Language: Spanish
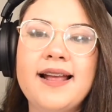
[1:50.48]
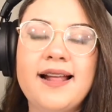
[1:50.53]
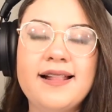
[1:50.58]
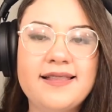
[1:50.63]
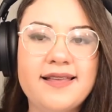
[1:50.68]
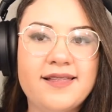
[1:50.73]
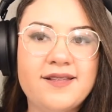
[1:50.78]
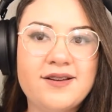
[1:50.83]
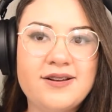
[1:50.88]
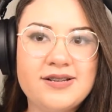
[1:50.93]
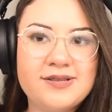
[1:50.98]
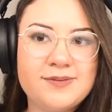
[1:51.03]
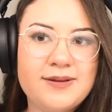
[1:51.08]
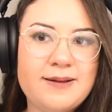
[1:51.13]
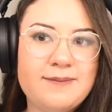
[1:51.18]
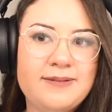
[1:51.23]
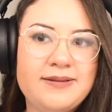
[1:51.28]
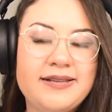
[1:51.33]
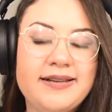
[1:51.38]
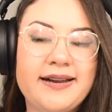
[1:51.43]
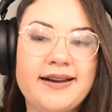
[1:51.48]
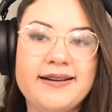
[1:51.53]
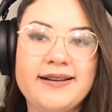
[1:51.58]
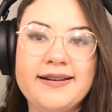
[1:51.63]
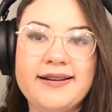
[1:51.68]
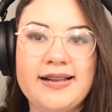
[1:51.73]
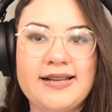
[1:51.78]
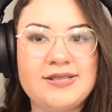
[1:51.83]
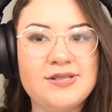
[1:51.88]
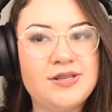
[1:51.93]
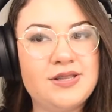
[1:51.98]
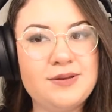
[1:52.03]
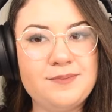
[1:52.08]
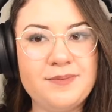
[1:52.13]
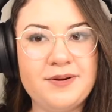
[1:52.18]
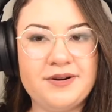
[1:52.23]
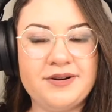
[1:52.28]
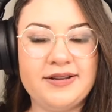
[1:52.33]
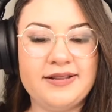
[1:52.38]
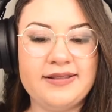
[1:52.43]
el día de hoy les voy a platicar el caso de
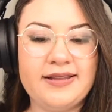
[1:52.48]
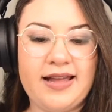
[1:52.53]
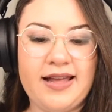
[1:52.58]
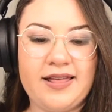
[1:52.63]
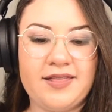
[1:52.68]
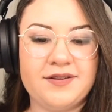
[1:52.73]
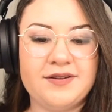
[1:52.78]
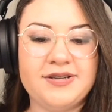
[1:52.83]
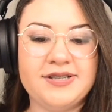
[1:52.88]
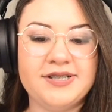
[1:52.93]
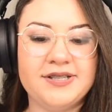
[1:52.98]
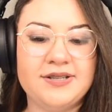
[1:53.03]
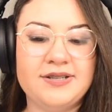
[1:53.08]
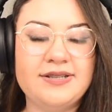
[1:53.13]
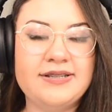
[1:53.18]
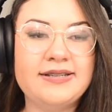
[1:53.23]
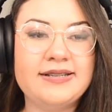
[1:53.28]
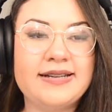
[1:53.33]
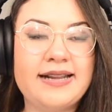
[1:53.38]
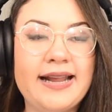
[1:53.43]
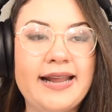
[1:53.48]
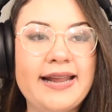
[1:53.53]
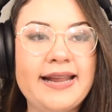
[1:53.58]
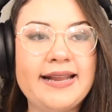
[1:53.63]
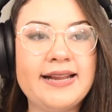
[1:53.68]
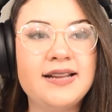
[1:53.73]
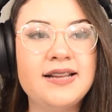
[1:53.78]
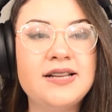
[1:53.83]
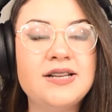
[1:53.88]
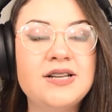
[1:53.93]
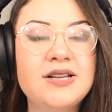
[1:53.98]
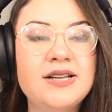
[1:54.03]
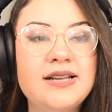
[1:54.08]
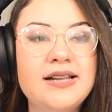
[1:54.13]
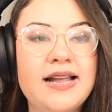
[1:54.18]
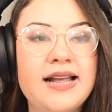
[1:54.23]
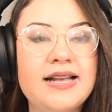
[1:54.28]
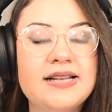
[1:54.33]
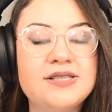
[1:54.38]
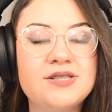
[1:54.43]
Beryl Atherton, que
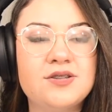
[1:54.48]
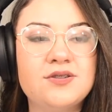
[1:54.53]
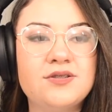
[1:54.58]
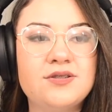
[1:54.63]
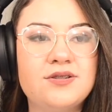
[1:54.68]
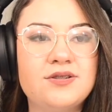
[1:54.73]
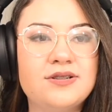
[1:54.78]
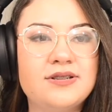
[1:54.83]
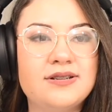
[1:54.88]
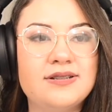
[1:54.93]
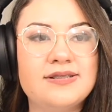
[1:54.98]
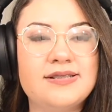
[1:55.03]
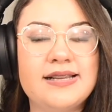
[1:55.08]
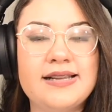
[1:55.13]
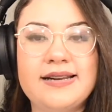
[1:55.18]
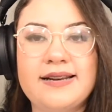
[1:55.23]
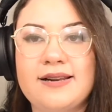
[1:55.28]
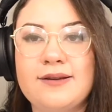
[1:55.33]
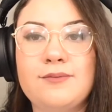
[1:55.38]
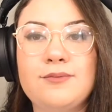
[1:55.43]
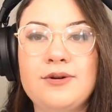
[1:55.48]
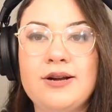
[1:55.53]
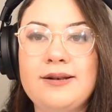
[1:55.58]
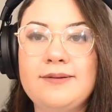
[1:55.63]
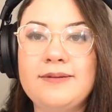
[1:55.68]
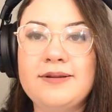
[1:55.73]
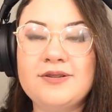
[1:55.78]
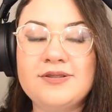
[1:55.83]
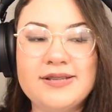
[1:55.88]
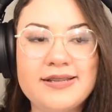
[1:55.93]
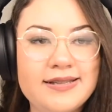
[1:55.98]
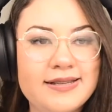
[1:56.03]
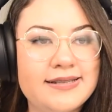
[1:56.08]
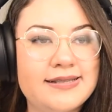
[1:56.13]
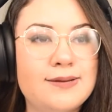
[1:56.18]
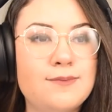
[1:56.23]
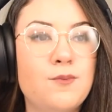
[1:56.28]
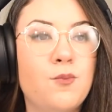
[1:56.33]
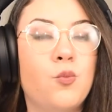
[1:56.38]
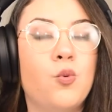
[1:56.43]
esto se revuelve o se
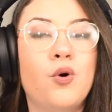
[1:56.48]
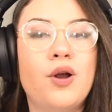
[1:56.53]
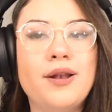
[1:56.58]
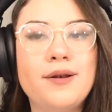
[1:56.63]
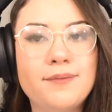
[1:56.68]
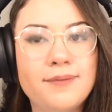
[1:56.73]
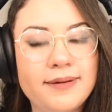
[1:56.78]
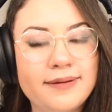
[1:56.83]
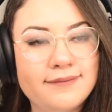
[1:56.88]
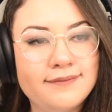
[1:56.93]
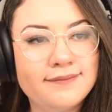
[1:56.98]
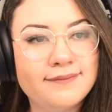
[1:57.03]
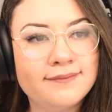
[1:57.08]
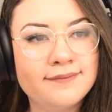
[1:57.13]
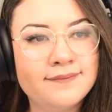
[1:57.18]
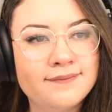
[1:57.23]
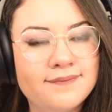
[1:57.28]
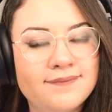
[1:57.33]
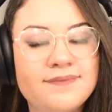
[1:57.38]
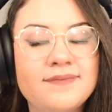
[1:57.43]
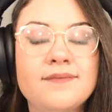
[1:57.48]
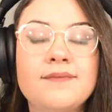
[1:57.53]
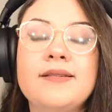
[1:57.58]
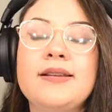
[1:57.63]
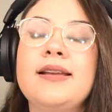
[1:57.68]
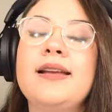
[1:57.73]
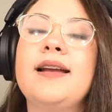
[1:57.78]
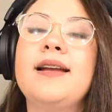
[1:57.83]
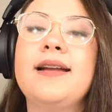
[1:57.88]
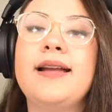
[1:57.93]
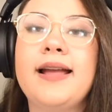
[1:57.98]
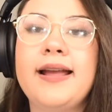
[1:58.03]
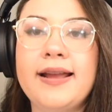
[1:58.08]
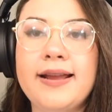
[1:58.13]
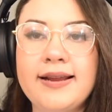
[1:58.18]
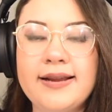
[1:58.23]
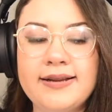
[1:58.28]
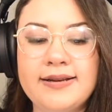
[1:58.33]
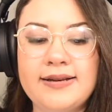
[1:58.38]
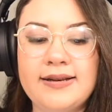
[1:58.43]
desenvuelve
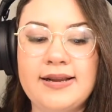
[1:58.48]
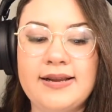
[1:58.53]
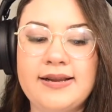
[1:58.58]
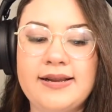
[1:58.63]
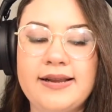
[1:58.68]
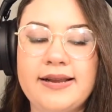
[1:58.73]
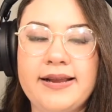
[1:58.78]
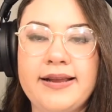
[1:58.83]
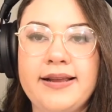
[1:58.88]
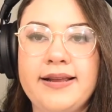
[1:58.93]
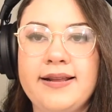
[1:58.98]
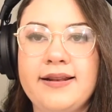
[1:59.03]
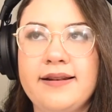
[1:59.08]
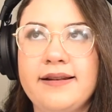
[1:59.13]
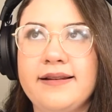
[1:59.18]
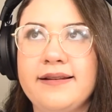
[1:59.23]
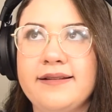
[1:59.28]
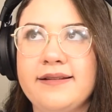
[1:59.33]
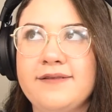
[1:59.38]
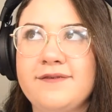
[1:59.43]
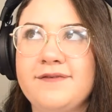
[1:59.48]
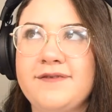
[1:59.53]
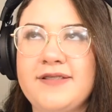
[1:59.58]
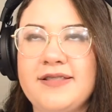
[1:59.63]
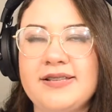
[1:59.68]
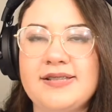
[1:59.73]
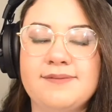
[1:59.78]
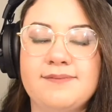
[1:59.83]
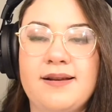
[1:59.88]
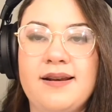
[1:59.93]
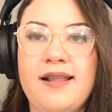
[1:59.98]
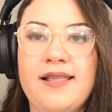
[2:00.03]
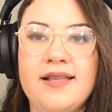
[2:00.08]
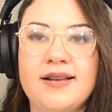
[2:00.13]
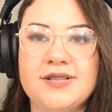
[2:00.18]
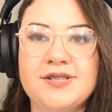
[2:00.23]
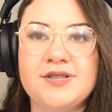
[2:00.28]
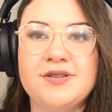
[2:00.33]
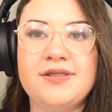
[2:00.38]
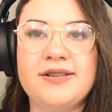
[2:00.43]
en el fin de semana
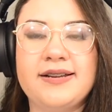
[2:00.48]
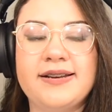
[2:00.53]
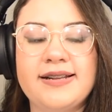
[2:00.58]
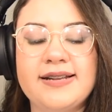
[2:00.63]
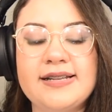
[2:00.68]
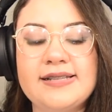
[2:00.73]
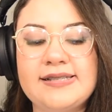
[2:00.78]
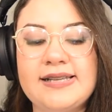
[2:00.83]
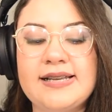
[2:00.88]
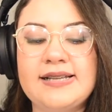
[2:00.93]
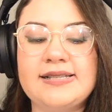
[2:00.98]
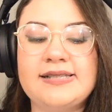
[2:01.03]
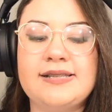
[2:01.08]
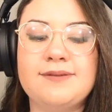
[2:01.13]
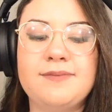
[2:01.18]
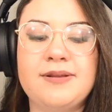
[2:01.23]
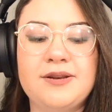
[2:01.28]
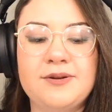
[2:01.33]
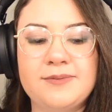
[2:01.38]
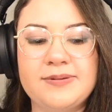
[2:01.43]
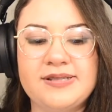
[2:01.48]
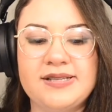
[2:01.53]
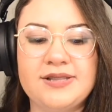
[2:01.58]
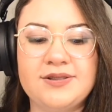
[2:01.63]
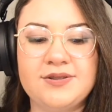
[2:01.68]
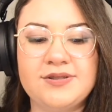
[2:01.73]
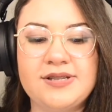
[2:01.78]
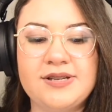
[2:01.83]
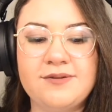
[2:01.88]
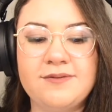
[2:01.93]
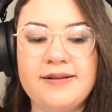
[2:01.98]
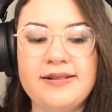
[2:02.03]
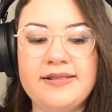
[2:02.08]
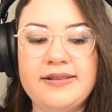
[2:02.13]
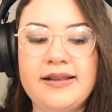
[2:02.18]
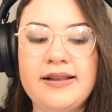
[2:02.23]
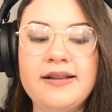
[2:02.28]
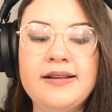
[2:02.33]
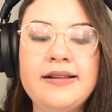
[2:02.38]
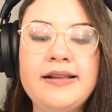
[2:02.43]
de Acción de Gracias de
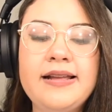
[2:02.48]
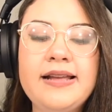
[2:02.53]
1950